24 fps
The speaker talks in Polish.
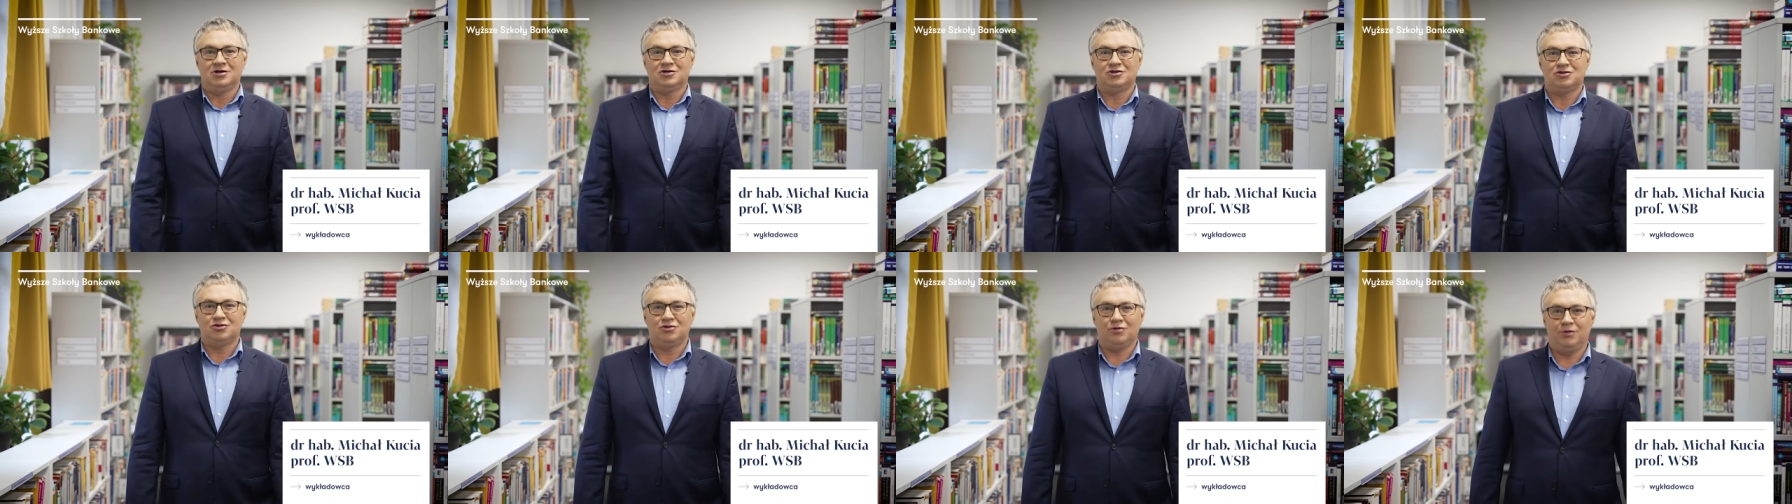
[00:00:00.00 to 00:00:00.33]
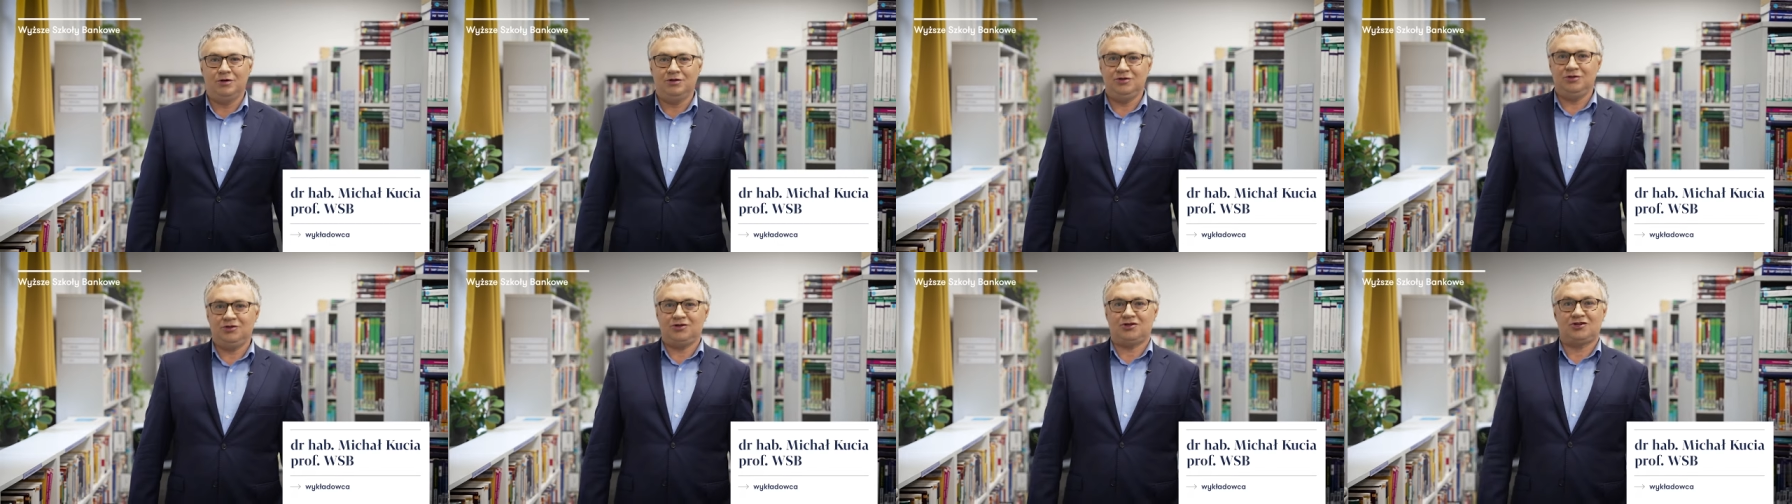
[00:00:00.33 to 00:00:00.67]

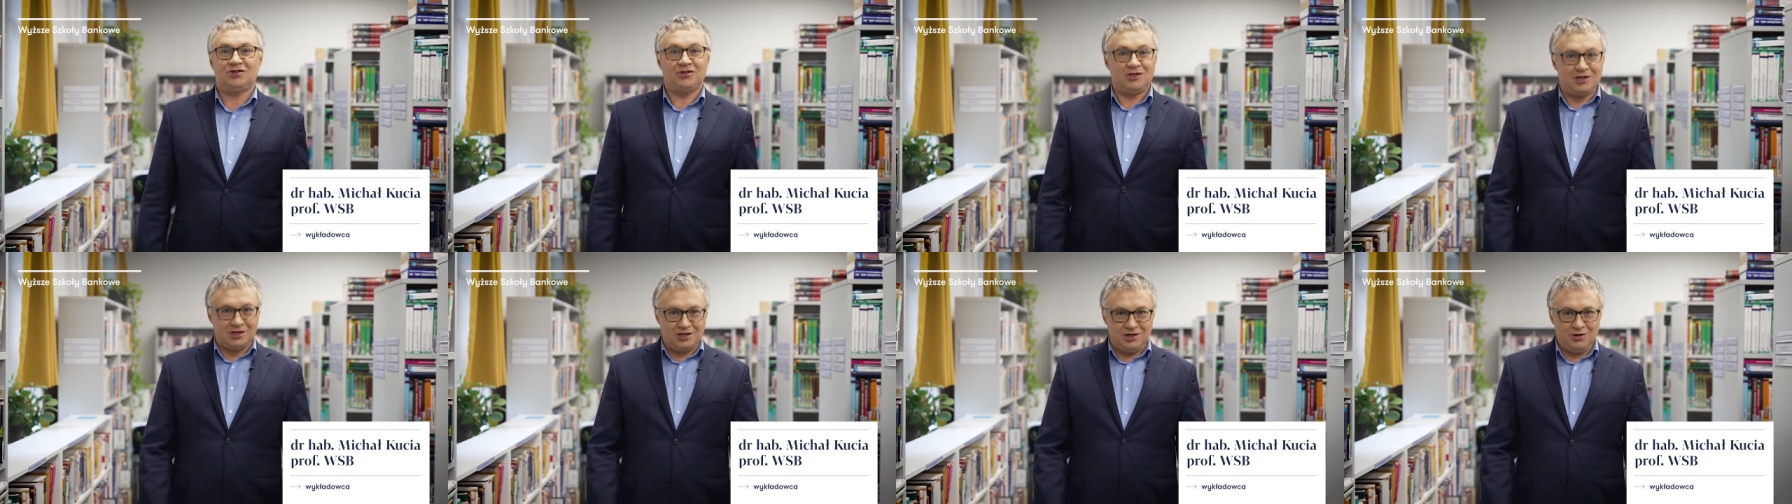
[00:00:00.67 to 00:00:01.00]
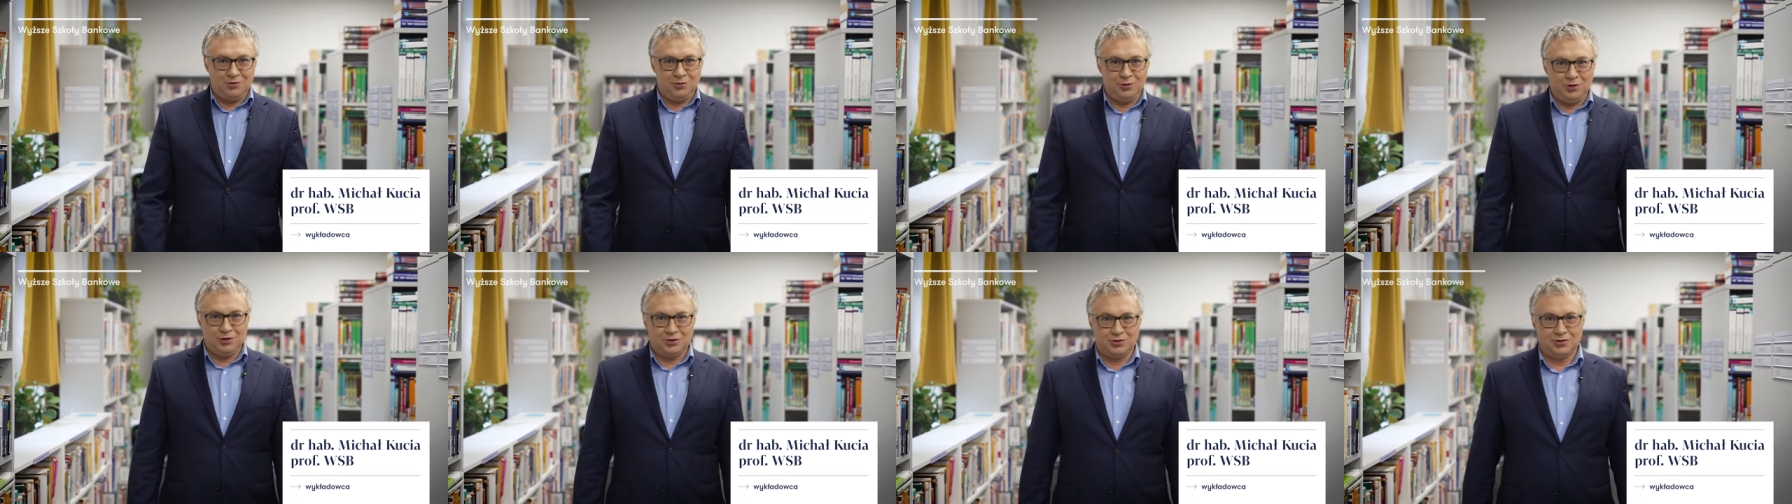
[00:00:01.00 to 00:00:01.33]
zdobędziesz takie
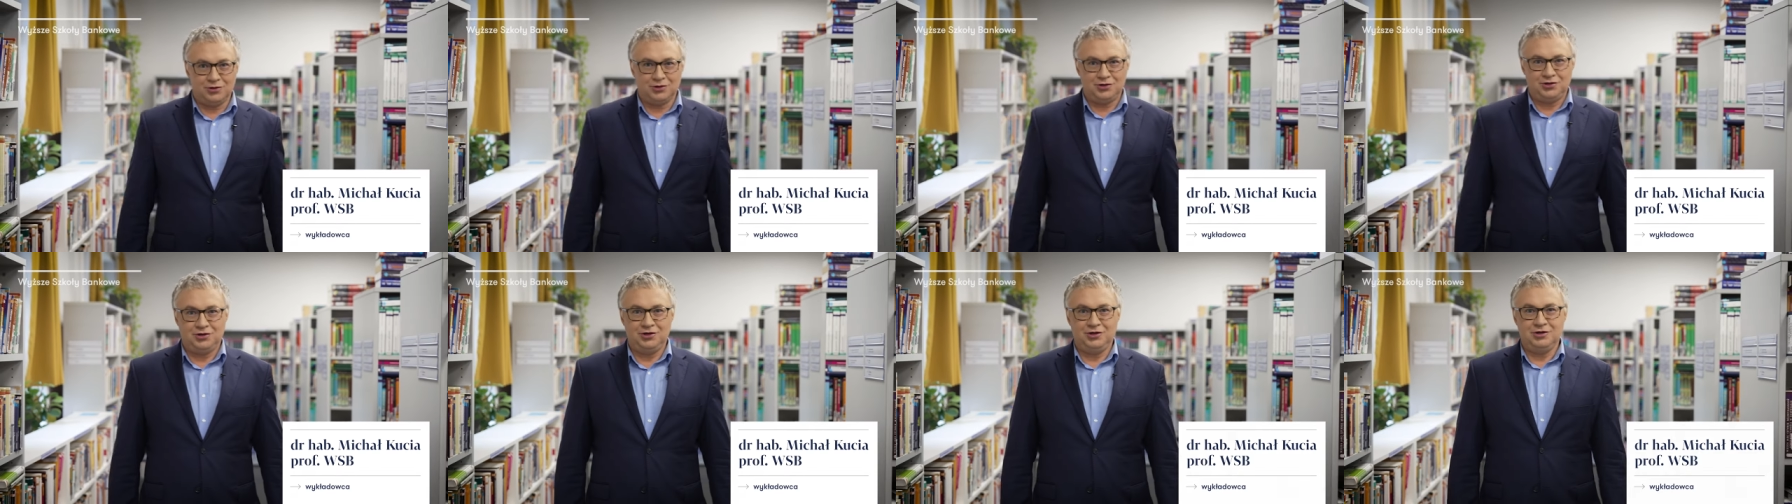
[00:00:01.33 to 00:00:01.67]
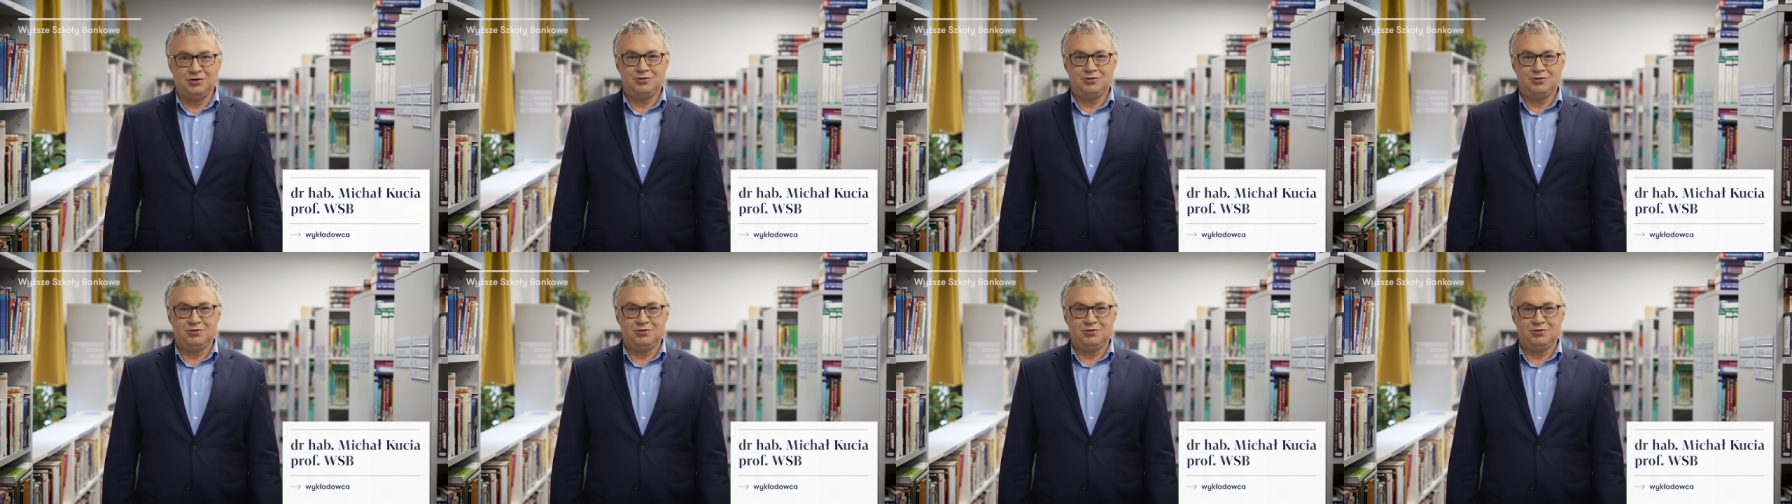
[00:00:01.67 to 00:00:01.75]
umiejętności,